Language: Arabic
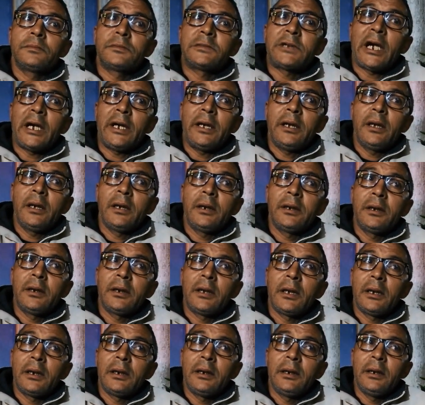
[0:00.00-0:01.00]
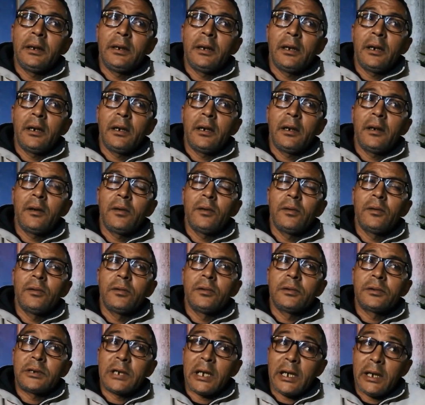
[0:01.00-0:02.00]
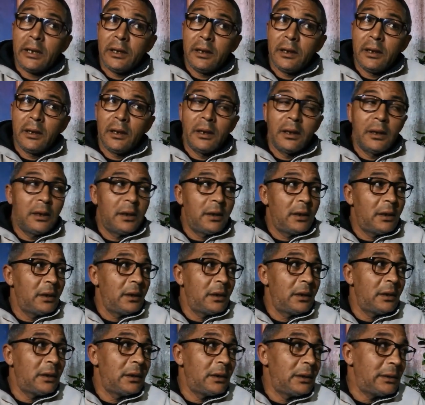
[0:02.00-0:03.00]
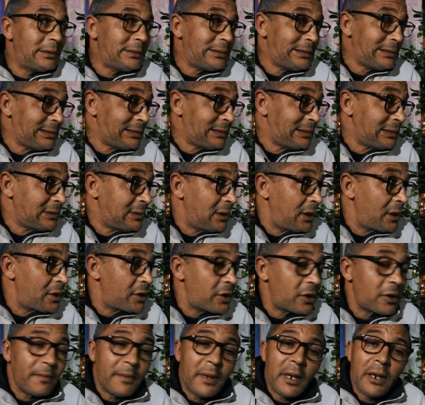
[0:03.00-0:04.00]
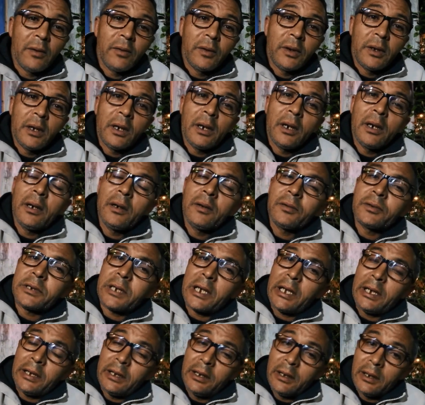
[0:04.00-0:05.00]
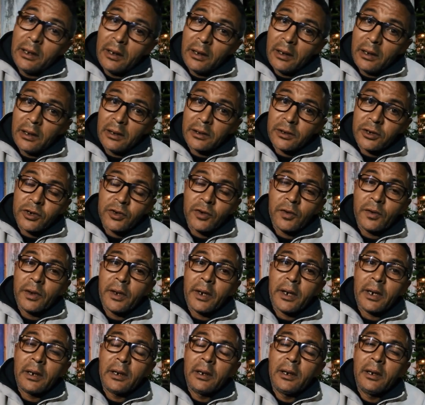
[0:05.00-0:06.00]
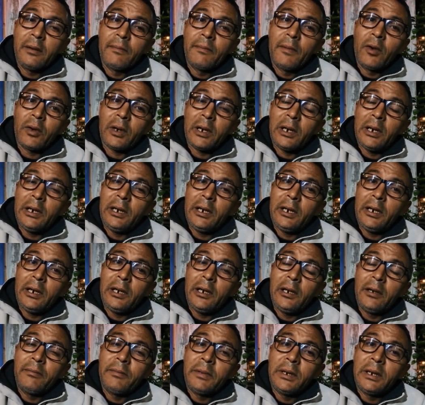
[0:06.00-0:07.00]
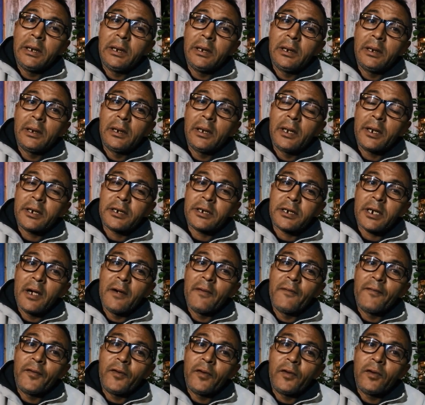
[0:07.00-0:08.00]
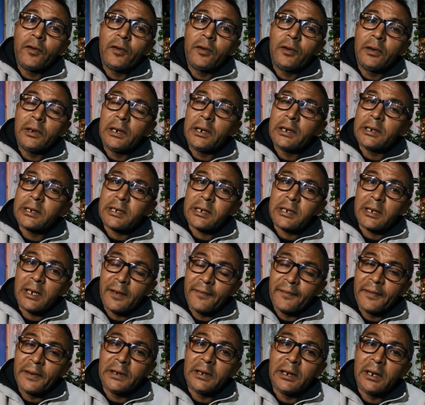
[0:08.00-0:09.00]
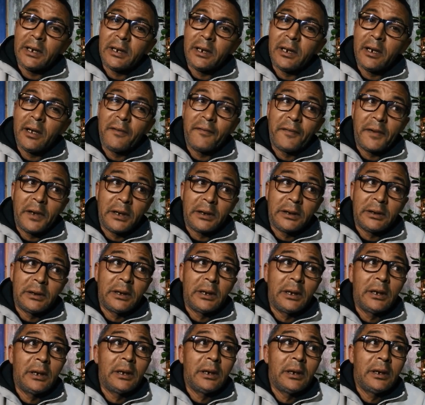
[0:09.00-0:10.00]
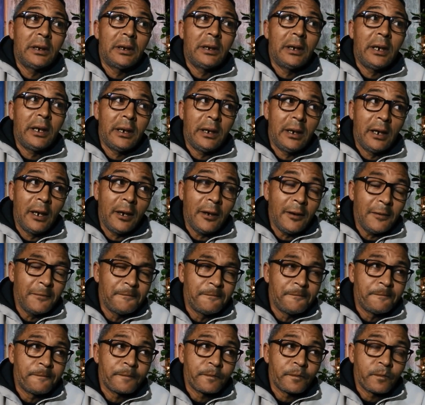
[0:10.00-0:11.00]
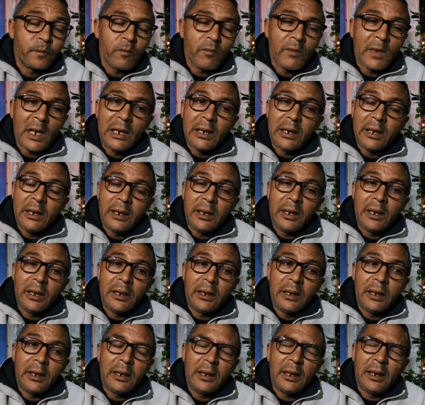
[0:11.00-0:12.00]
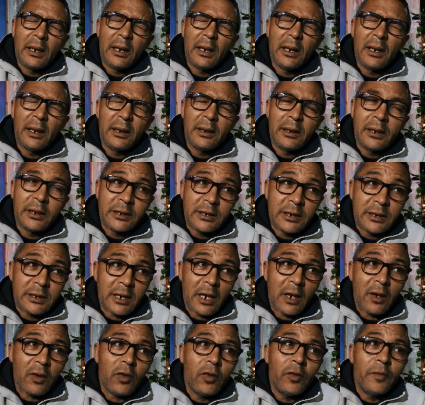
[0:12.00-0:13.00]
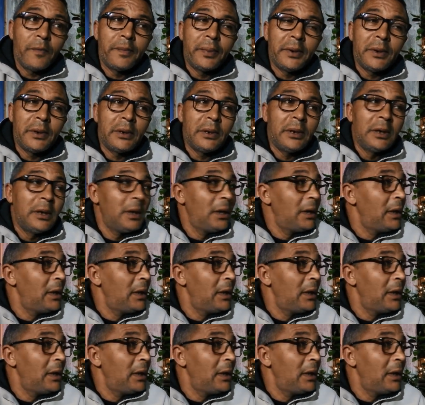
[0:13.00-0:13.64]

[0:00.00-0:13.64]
تحية نضالية وتحية جمعوية وتحية شكر للموقع الإعلامي دارش أنفو على الاستضافة ديالنا في هذه الليلة اللي هي الليلة التي تعقب